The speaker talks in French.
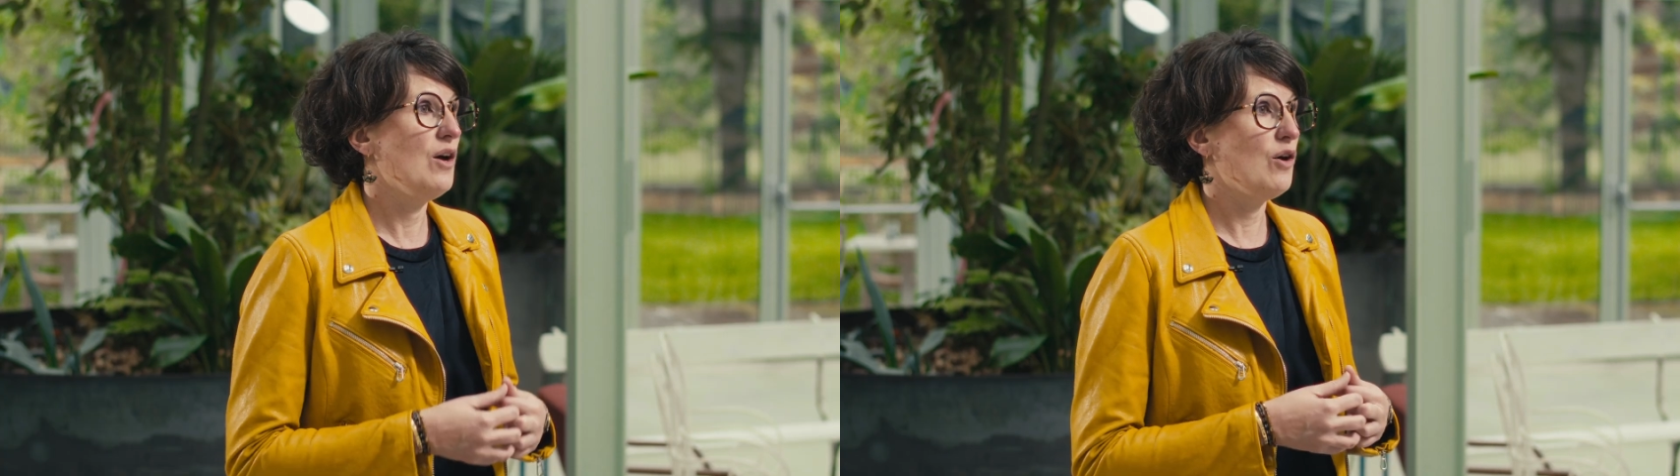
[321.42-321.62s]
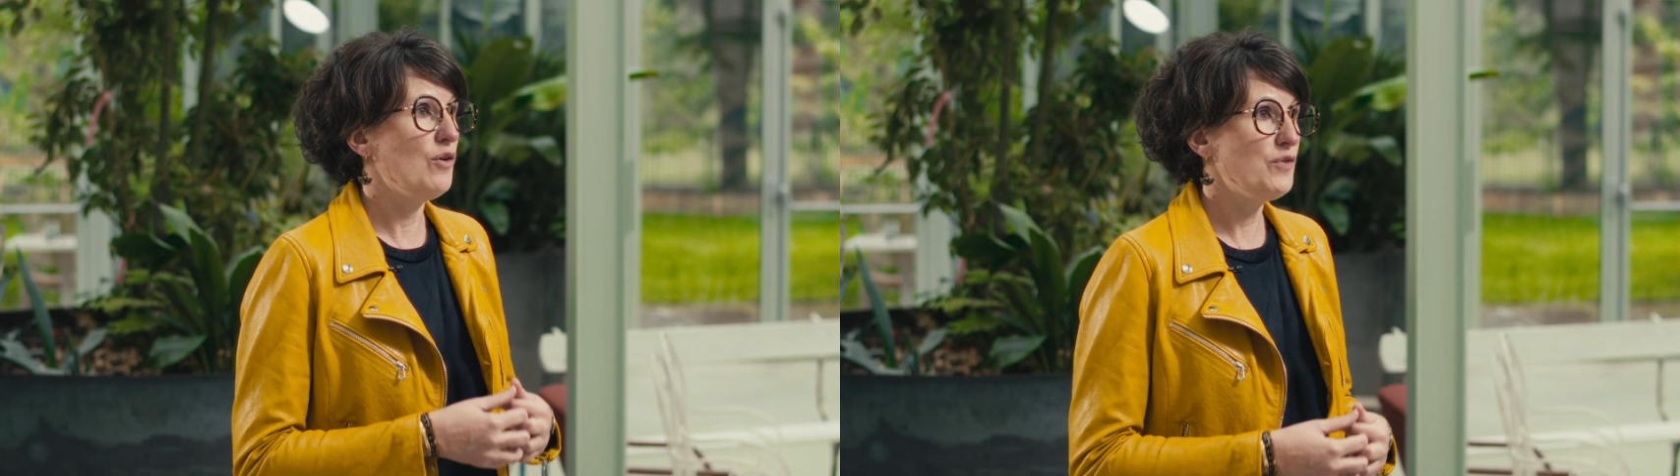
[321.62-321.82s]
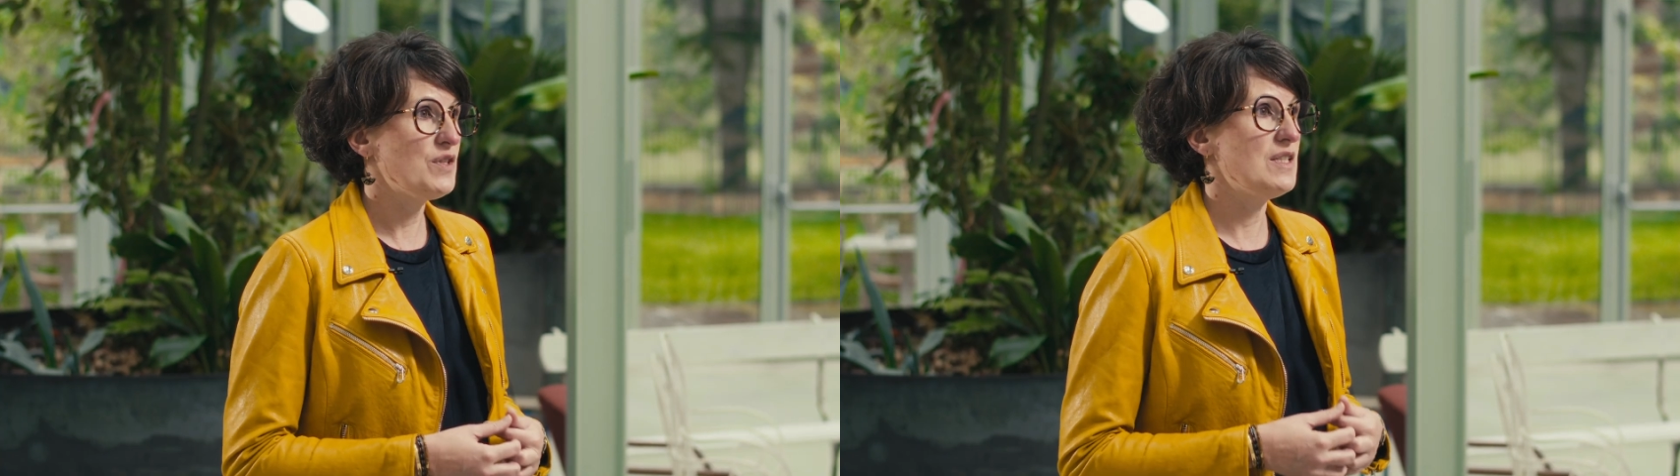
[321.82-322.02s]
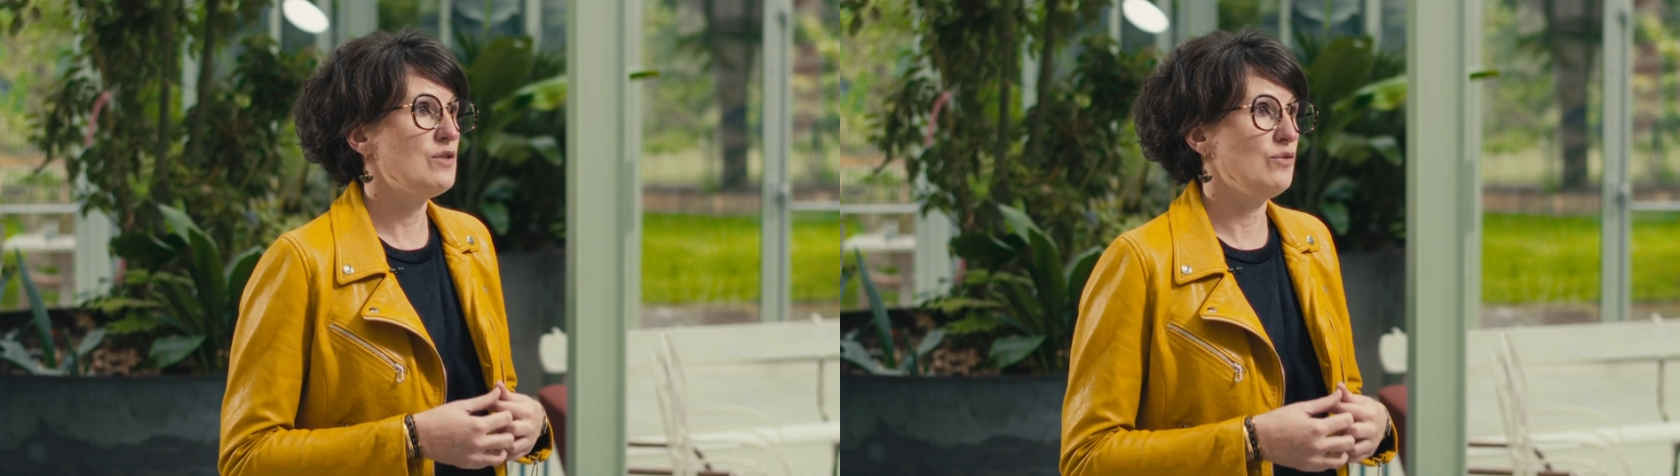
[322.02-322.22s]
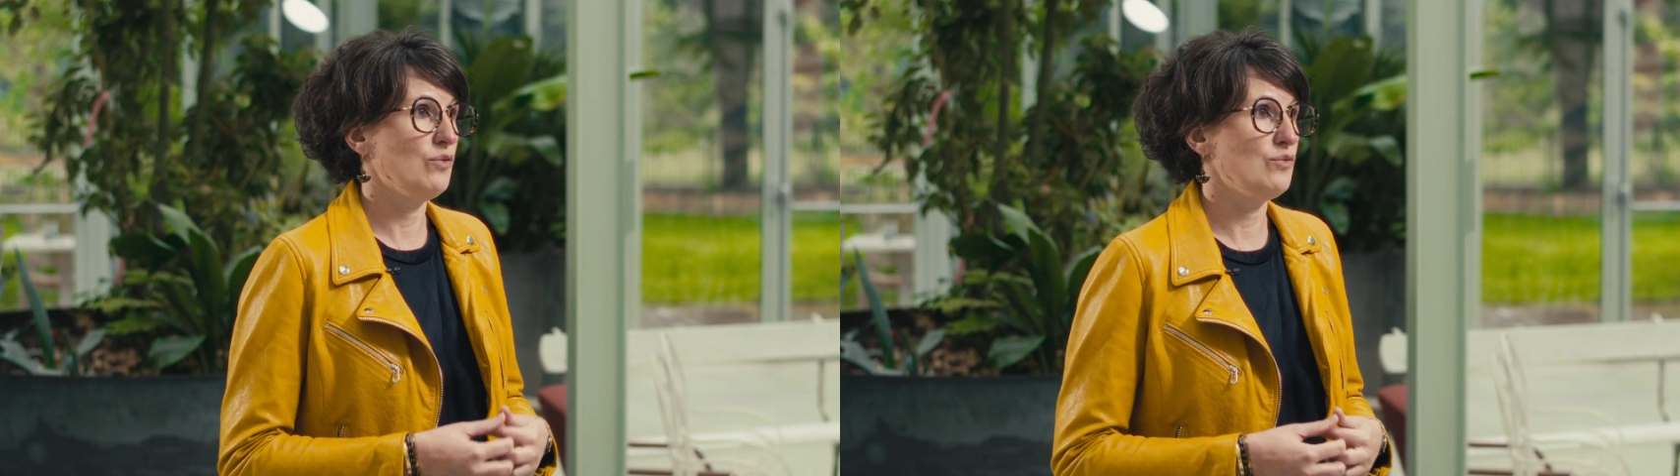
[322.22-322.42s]
Renforcer
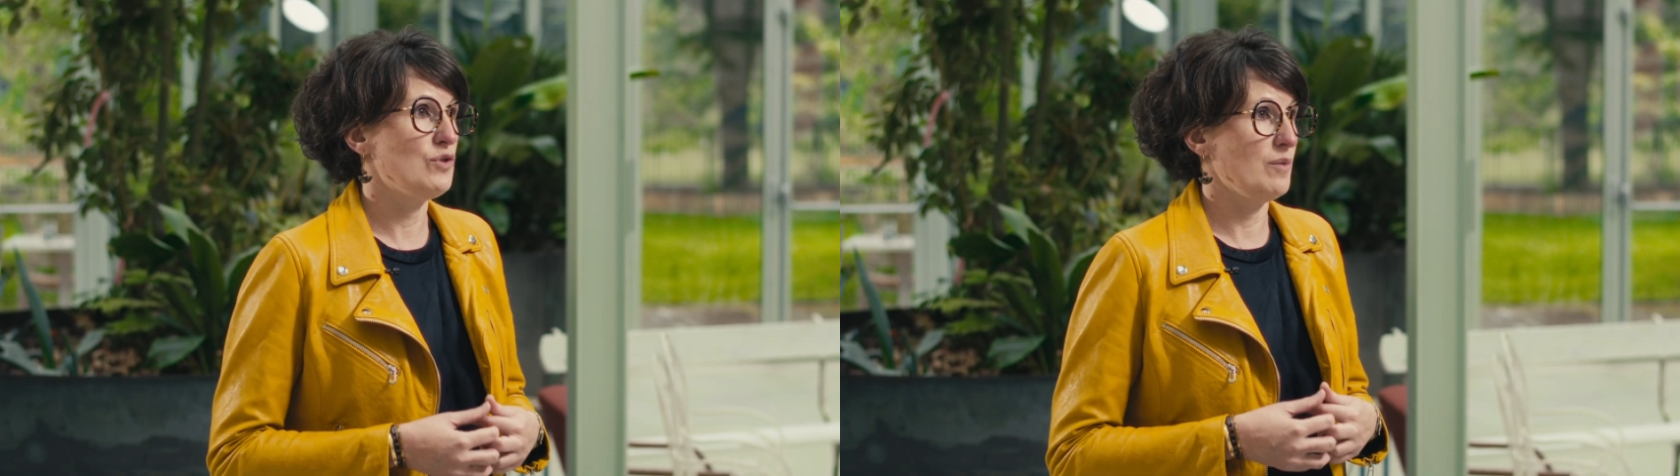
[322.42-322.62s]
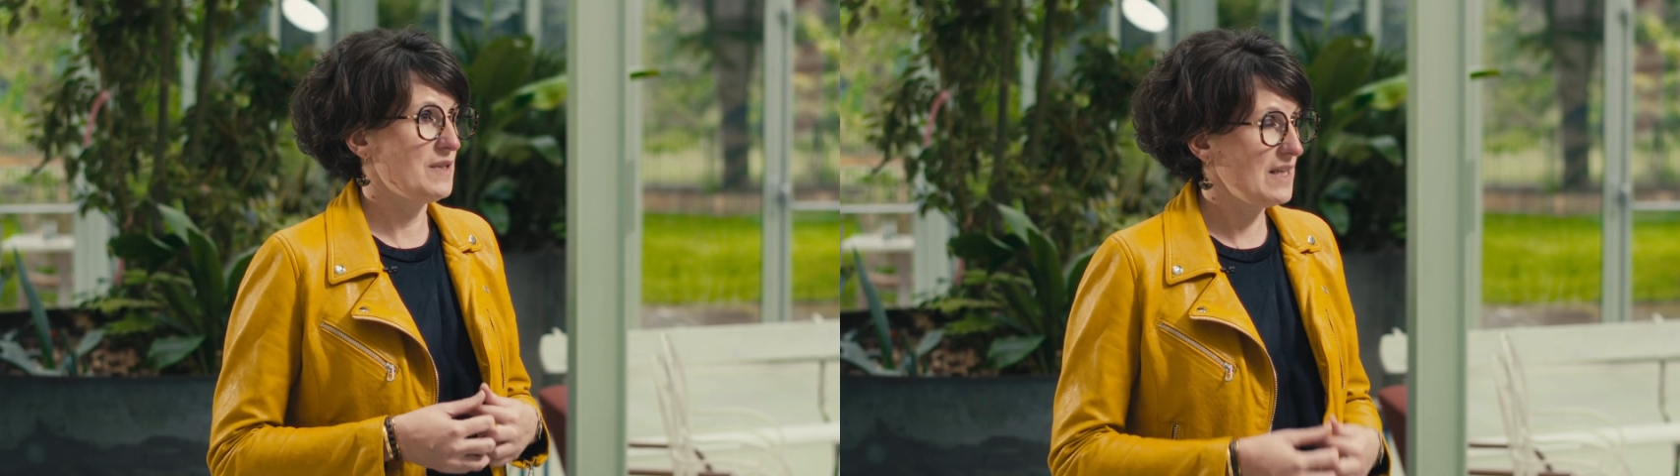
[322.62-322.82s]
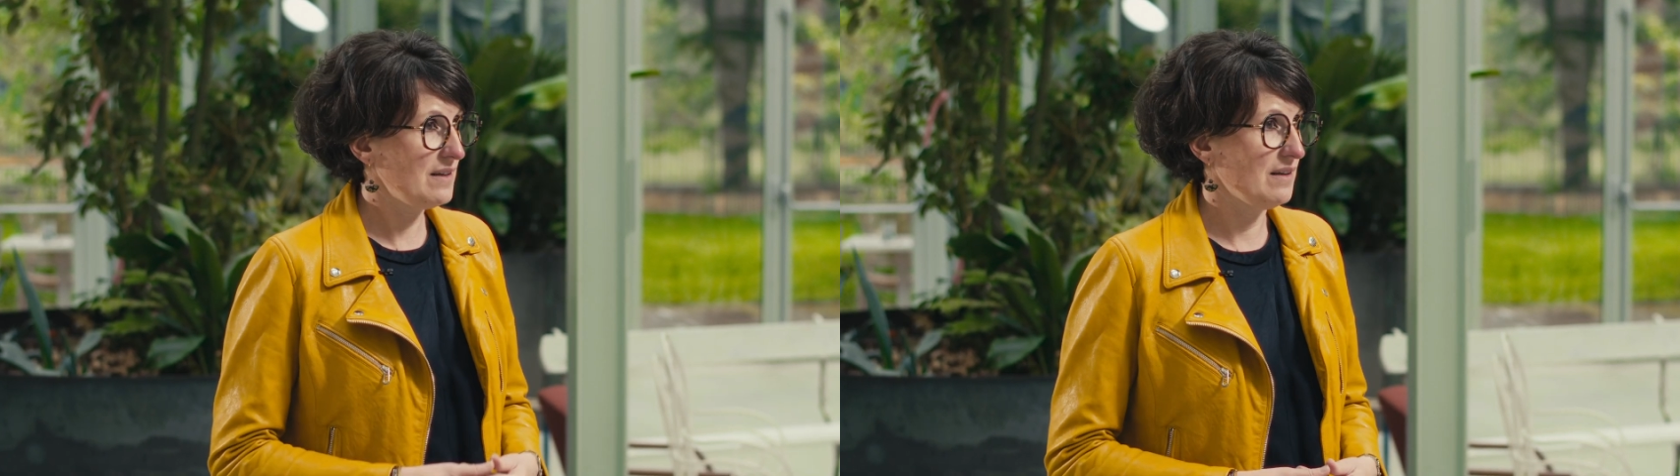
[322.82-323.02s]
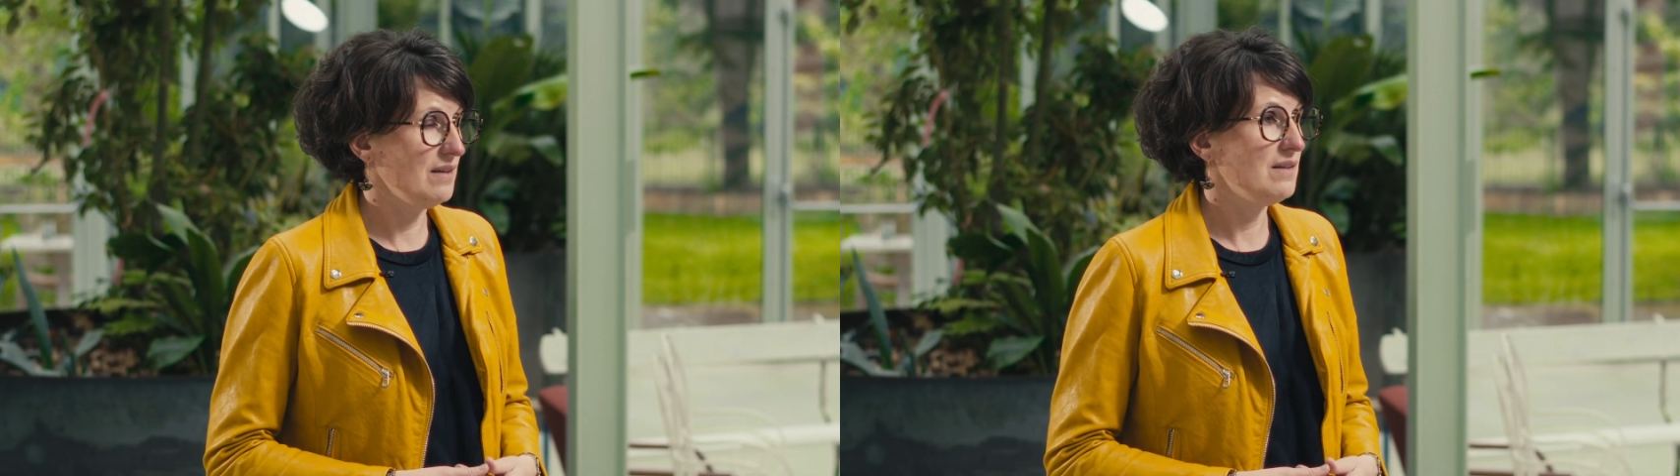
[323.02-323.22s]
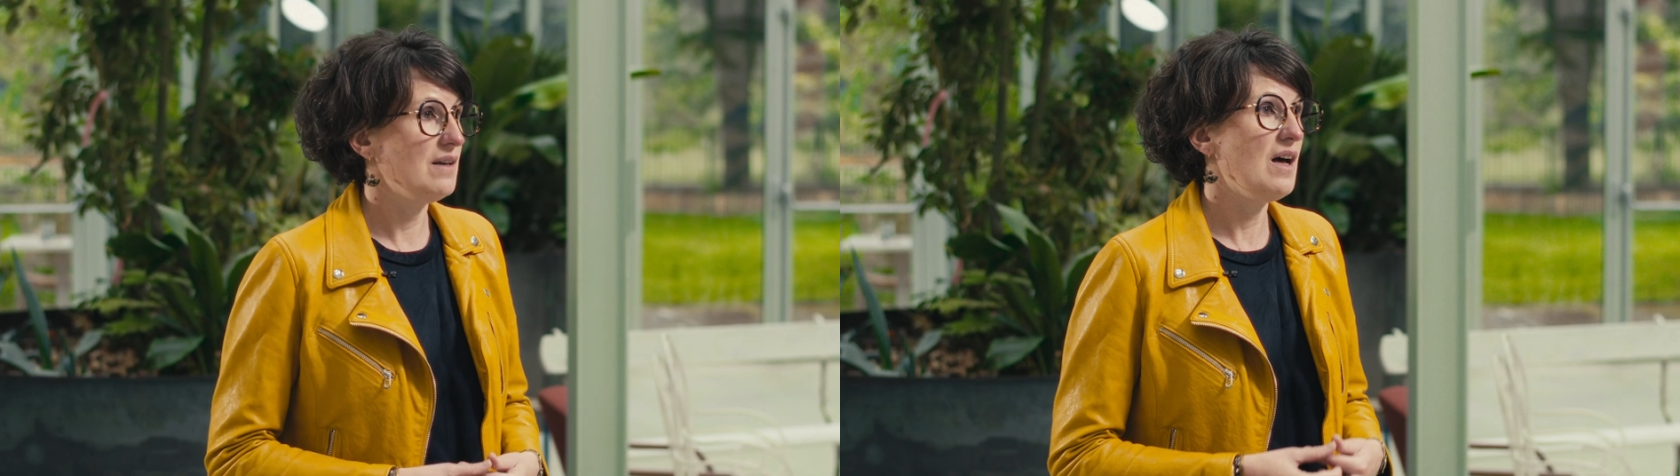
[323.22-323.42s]
ce dont nous sommes certains,